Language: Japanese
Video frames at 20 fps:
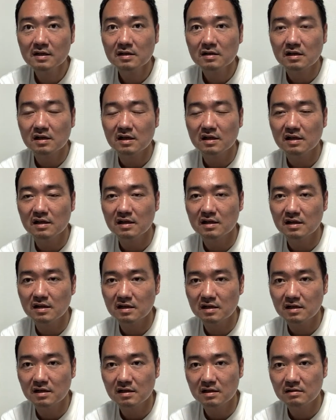
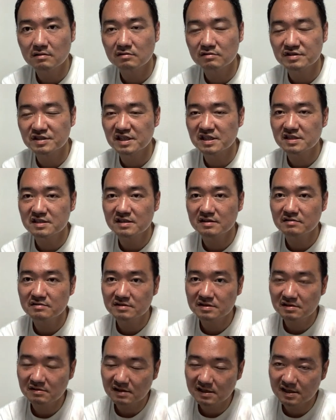えー、ご生前お
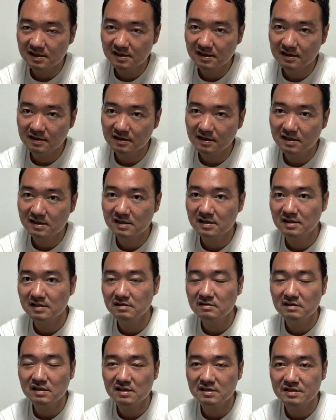世話になった人
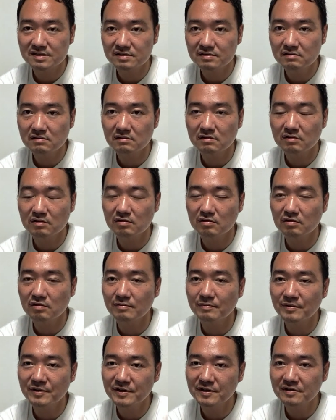たちを
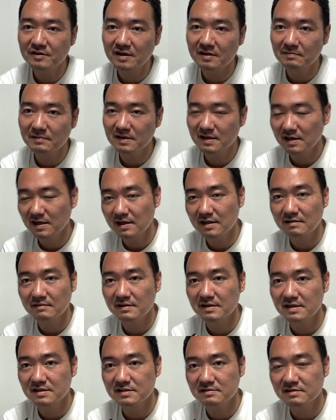思い浮かべながら
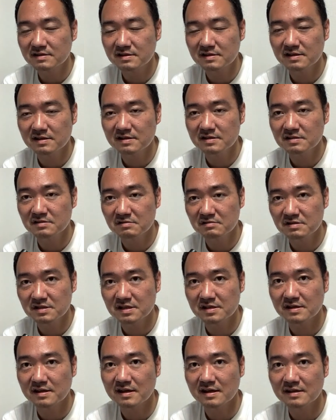私はキリスト
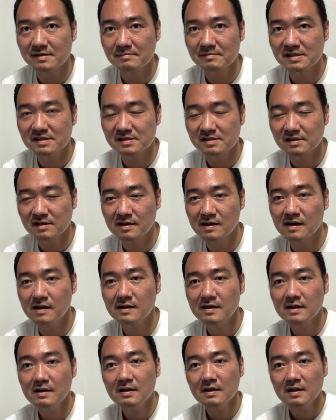者でありますが、
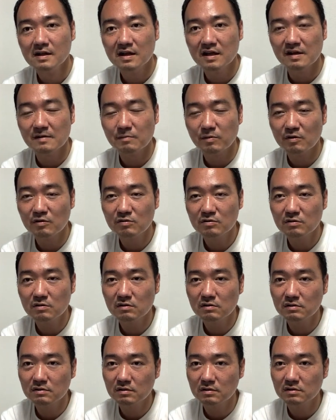えー、盆を
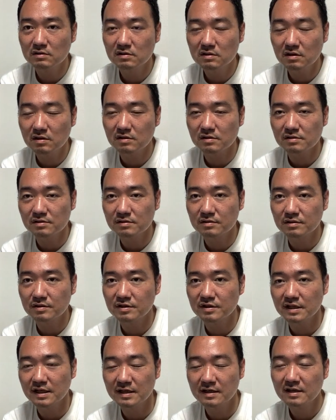踊るということ
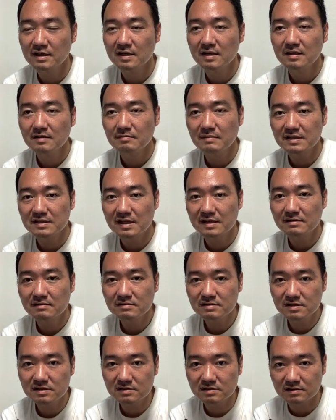で、まあ、楽
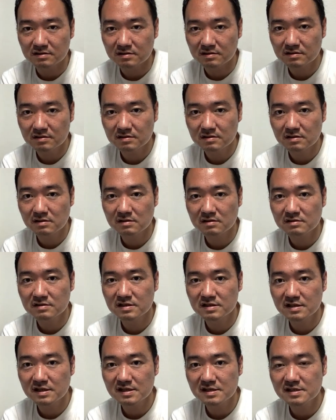しく
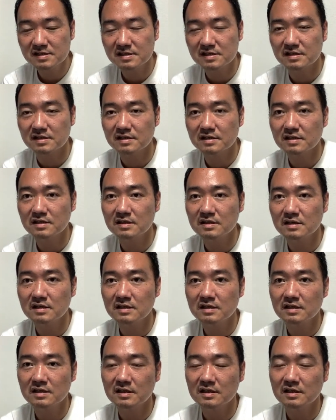しかし、
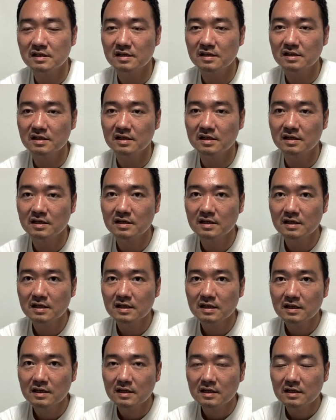
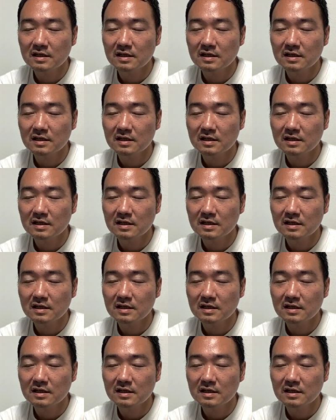えー